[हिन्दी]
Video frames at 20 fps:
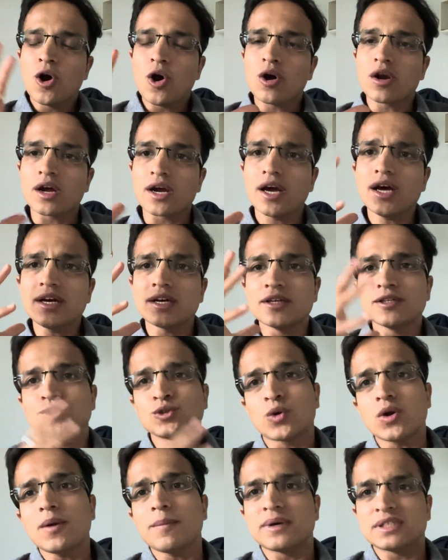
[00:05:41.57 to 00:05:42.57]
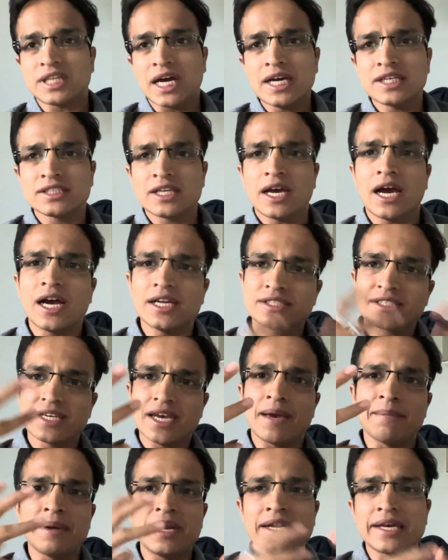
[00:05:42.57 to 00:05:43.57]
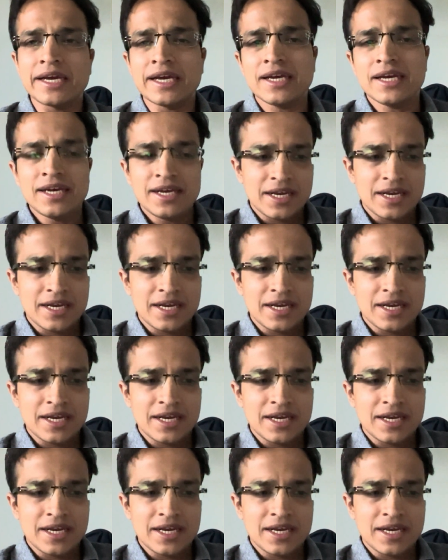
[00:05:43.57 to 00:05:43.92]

और अगर थोड़ा बताया जाए आज के एम के